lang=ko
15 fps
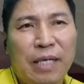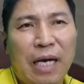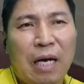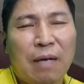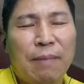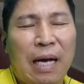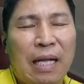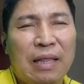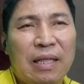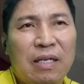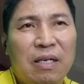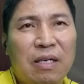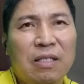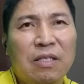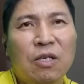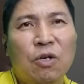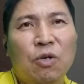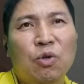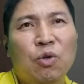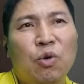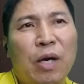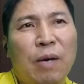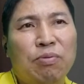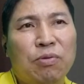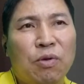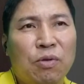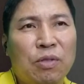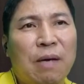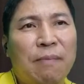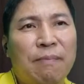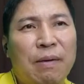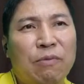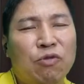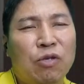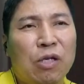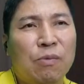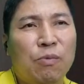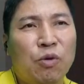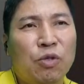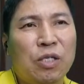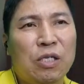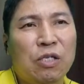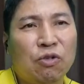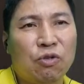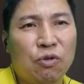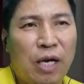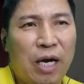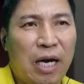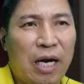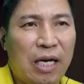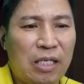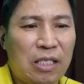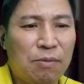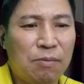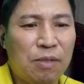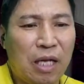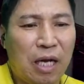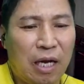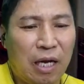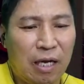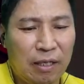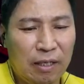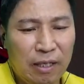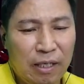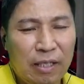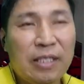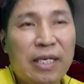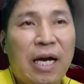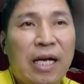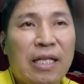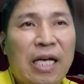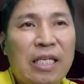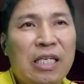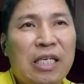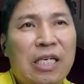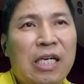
약 만 건 정도의 부동산 매물을 보실 수가 있습니다. 자, 다시 이